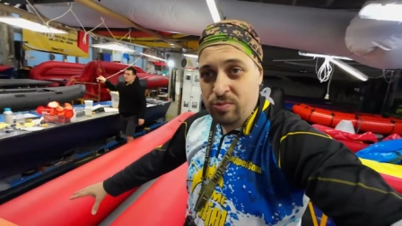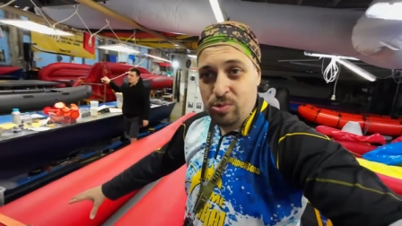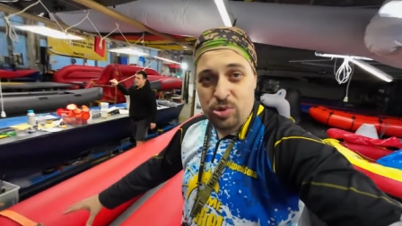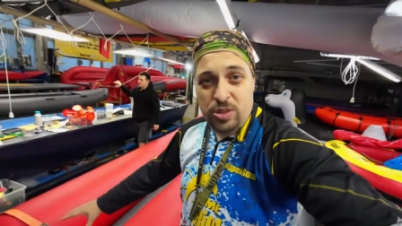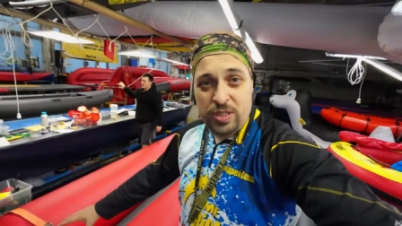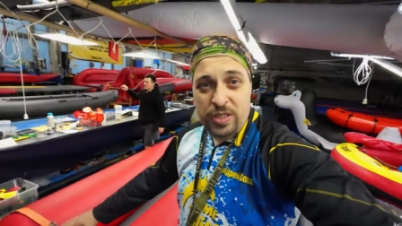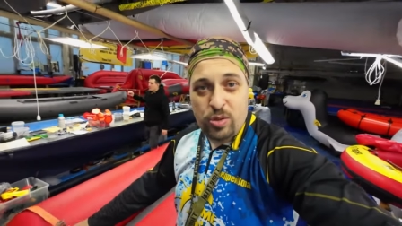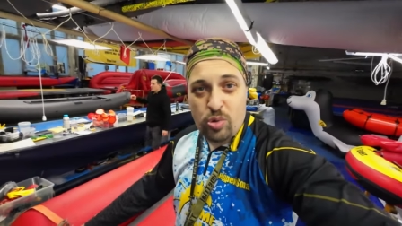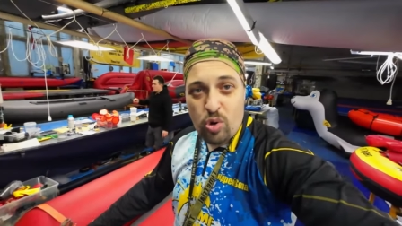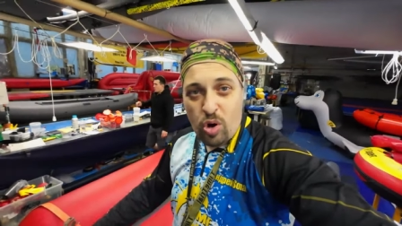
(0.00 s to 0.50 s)

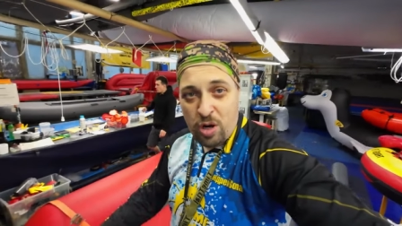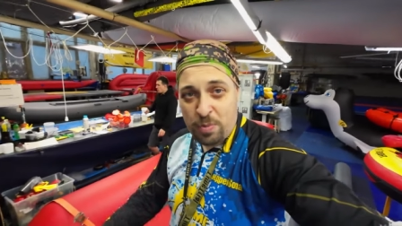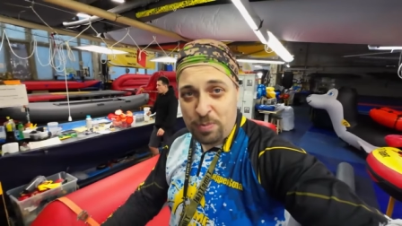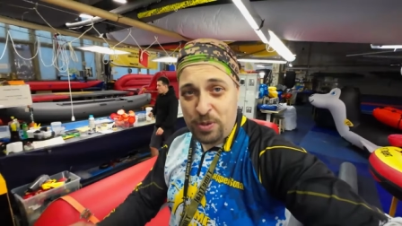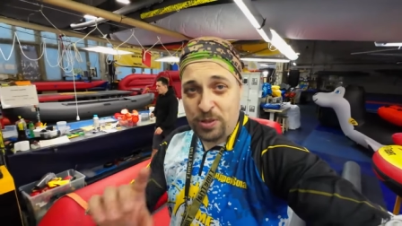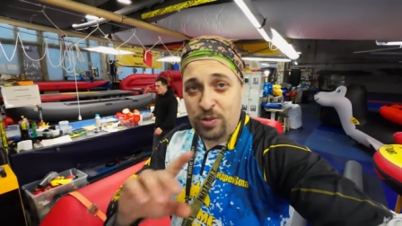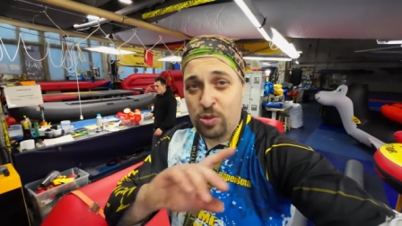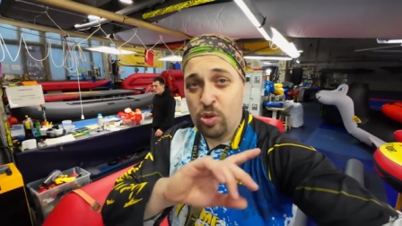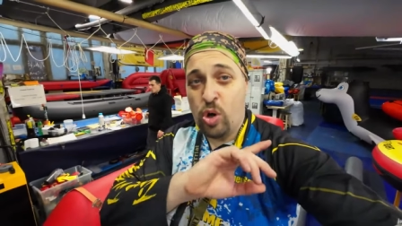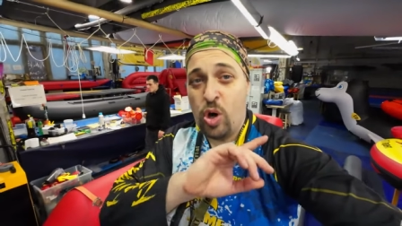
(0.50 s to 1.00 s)
внутри
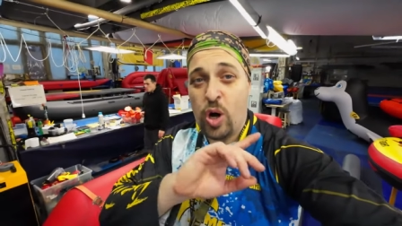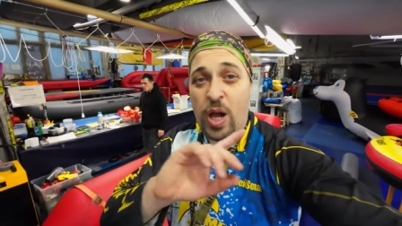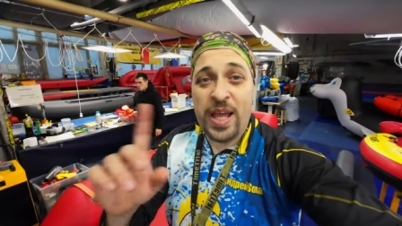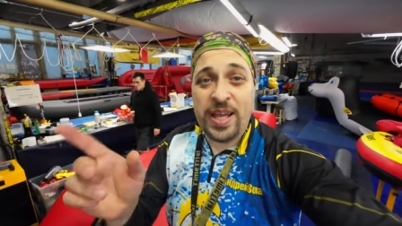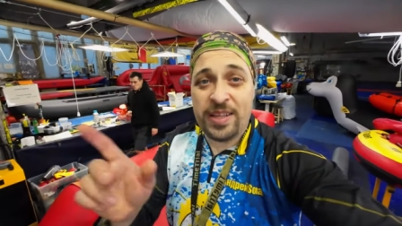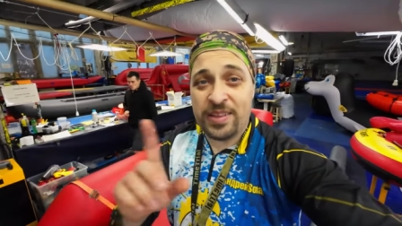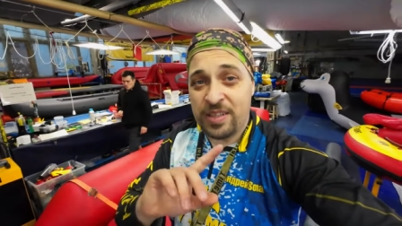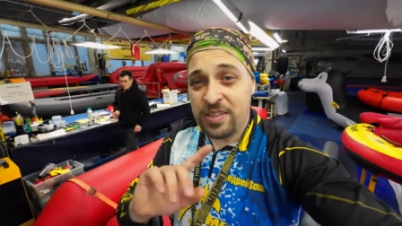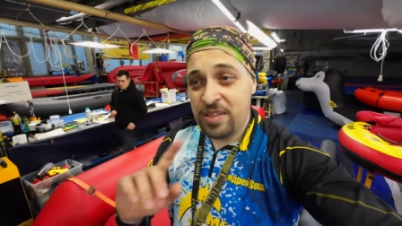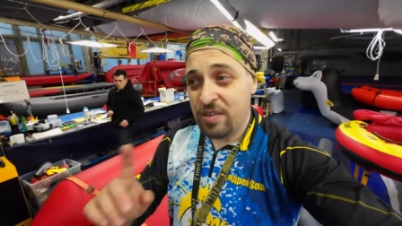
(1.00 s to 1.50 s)
кокпит, но
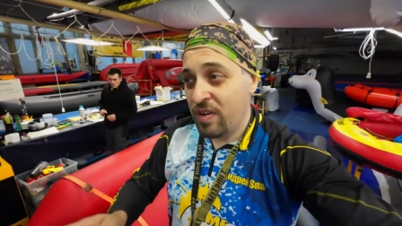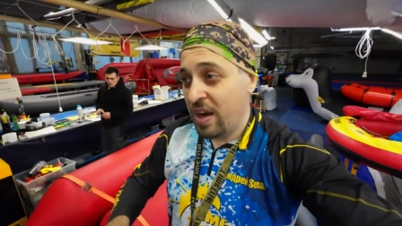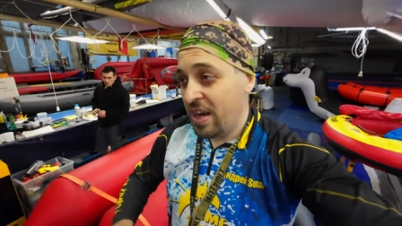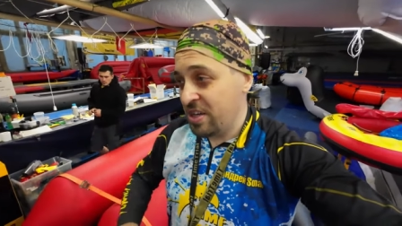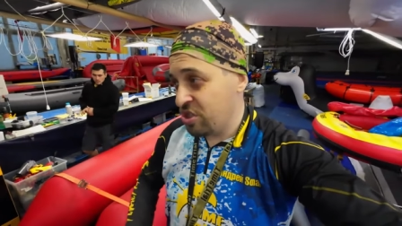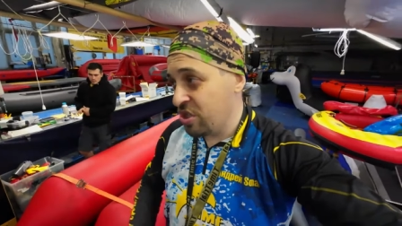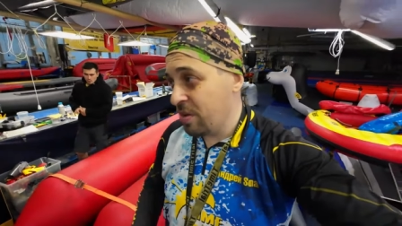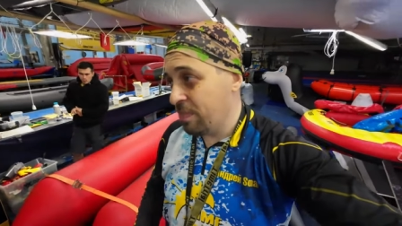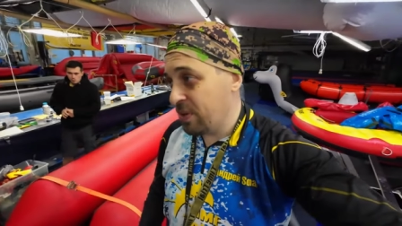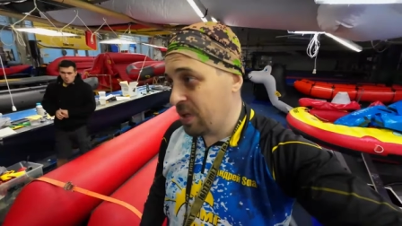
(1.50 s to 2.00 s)
это не
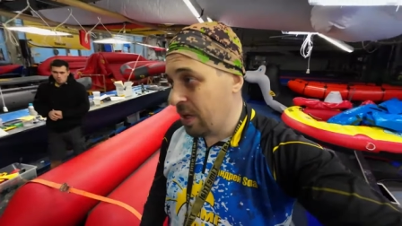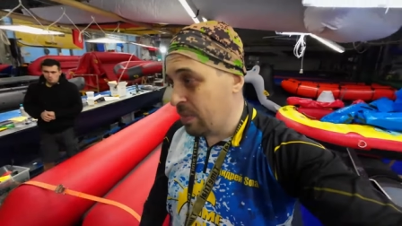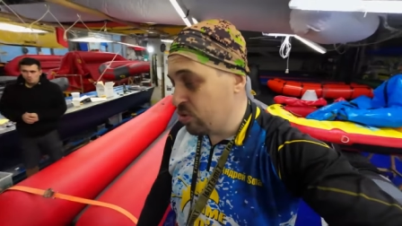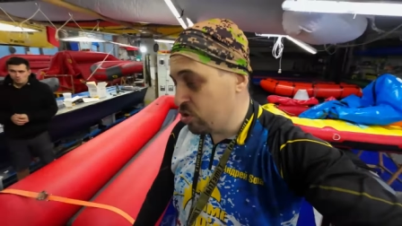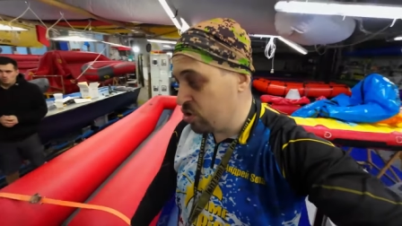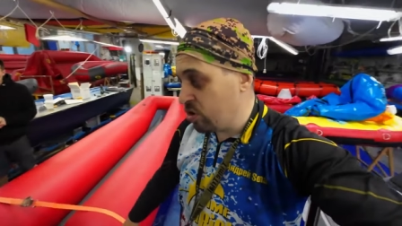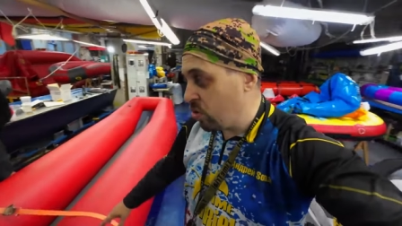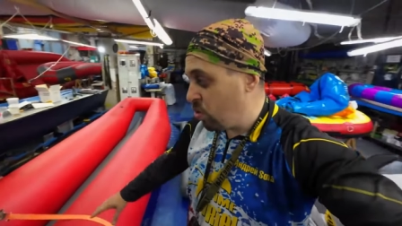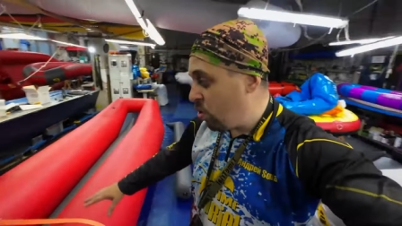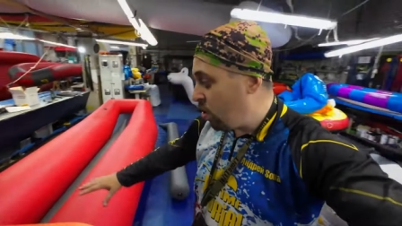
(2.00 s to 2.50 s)
важно, потому
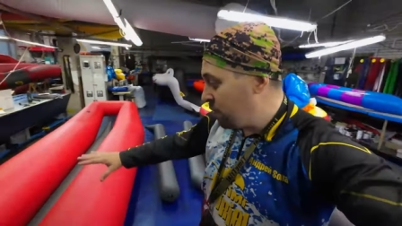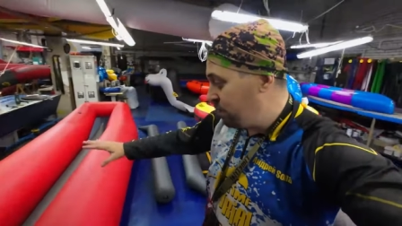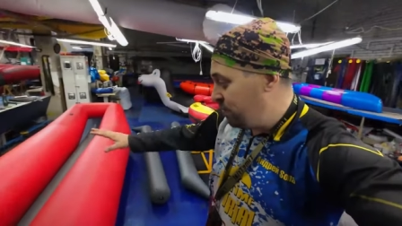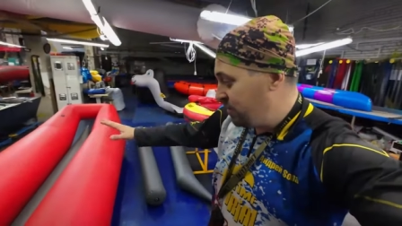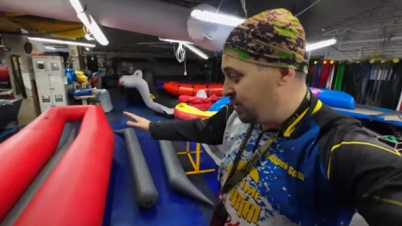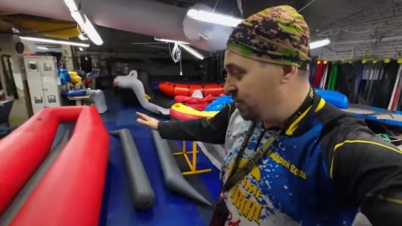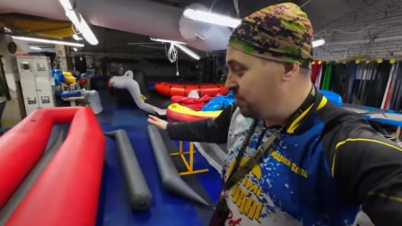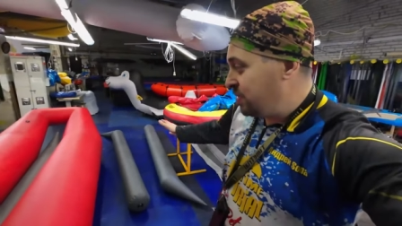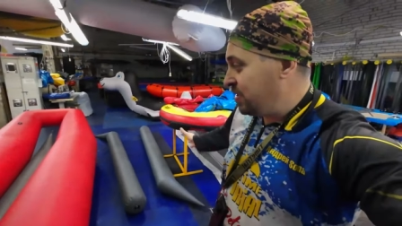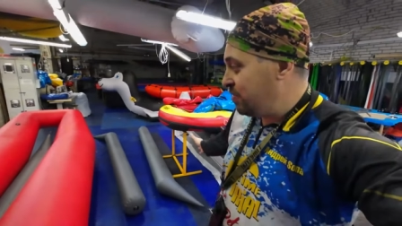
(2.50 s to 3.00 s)
что
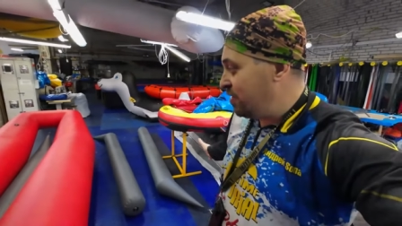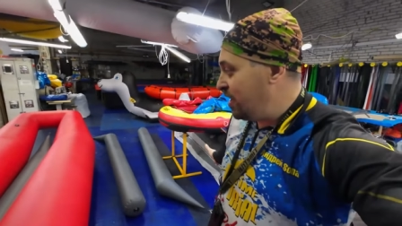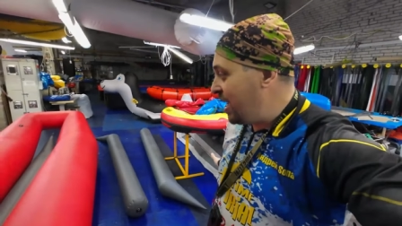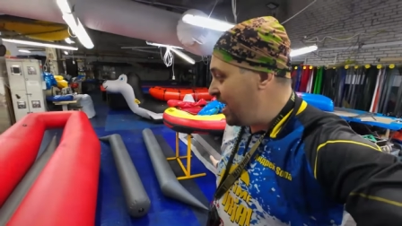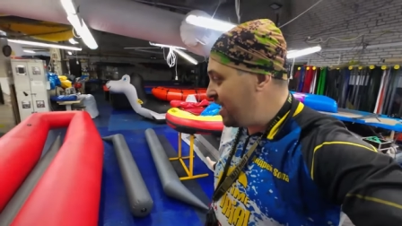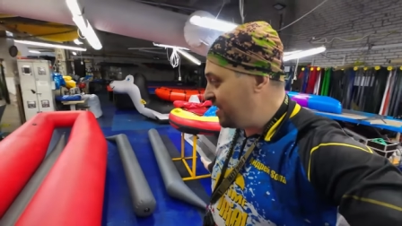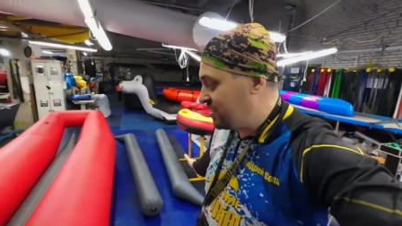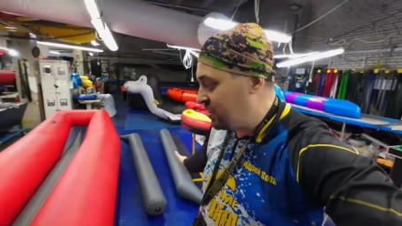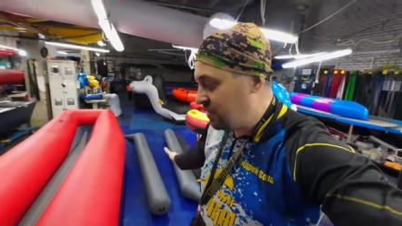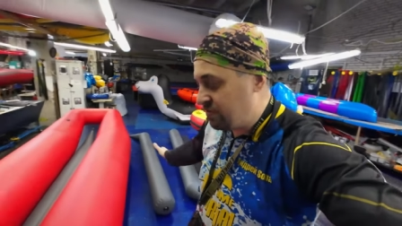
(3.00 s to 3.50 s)
кокпитом
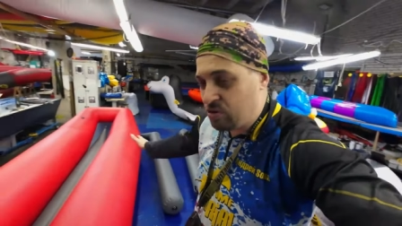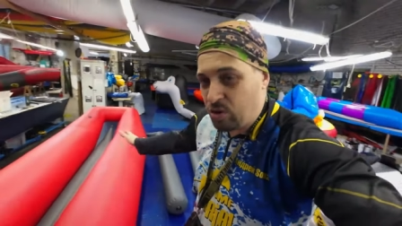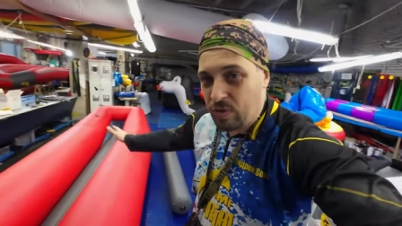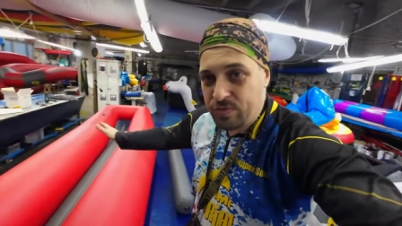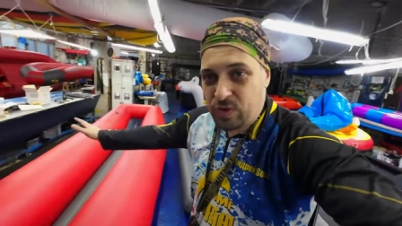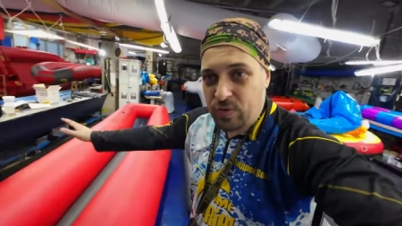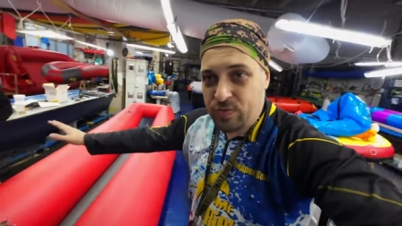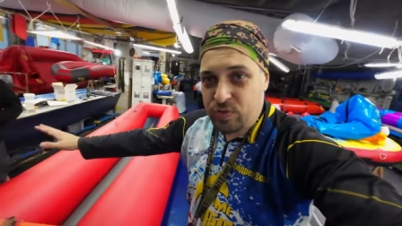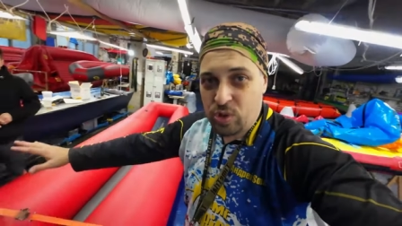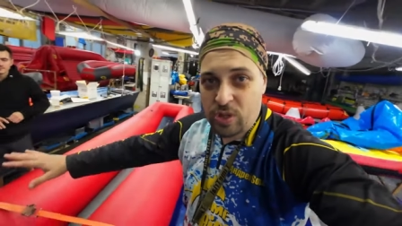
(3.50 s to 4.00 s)
является
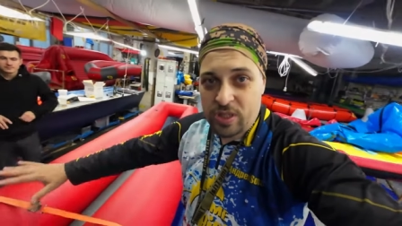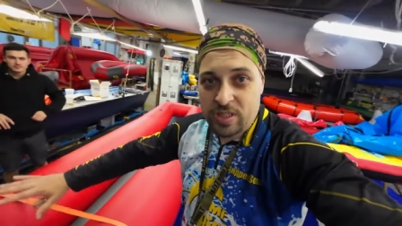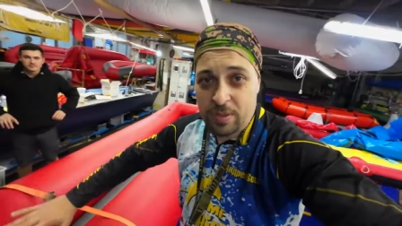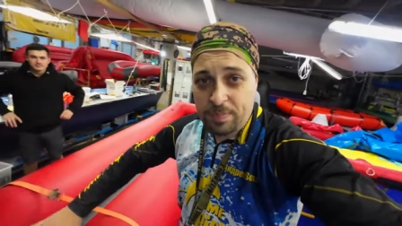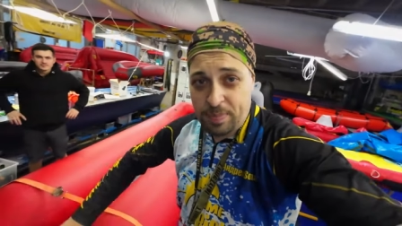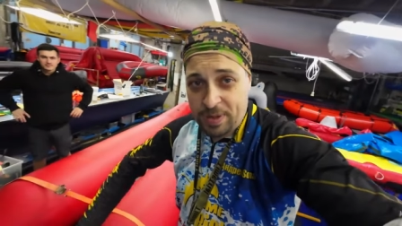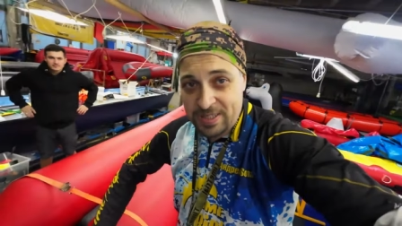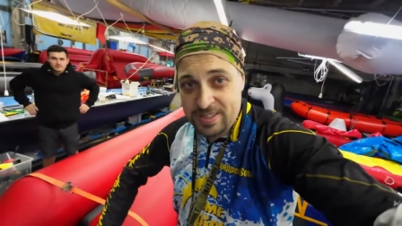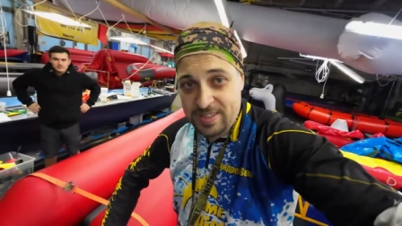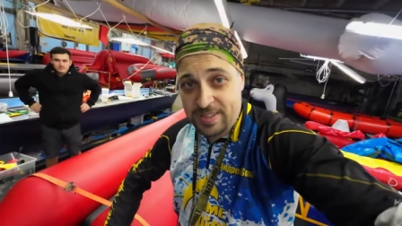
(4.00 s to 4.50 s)
все-все-все это
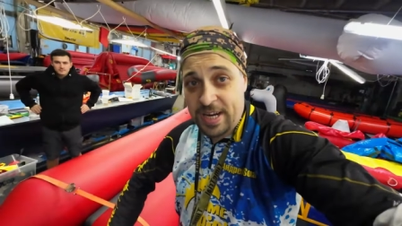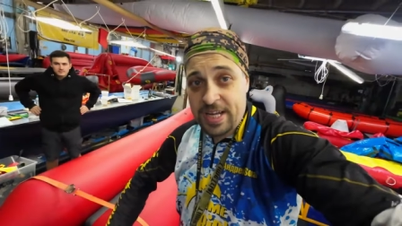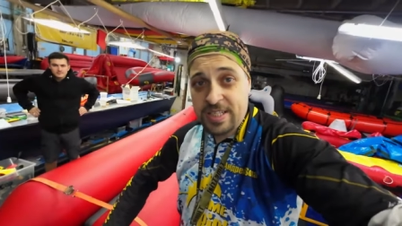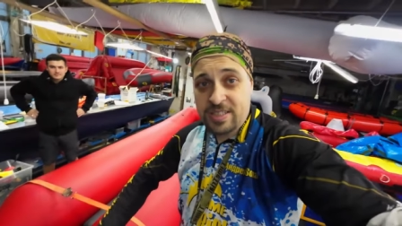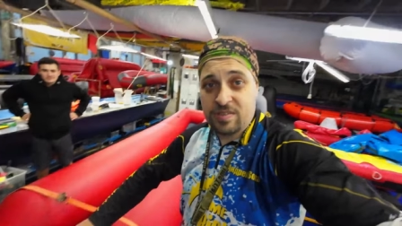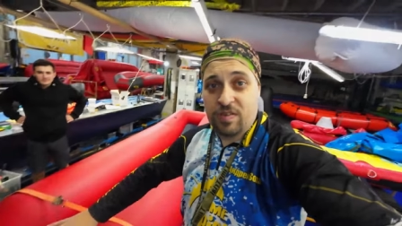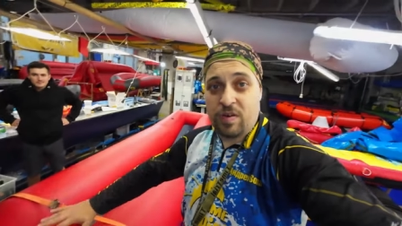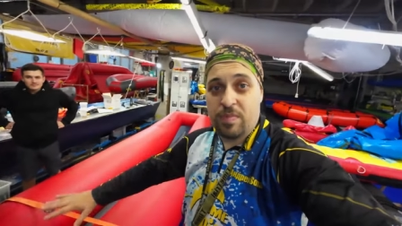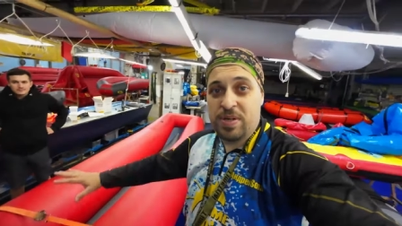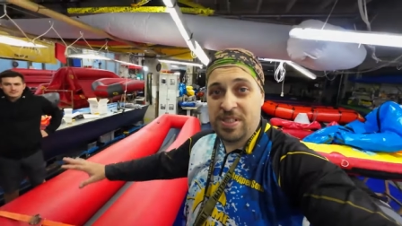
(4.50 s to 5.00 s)
пространство,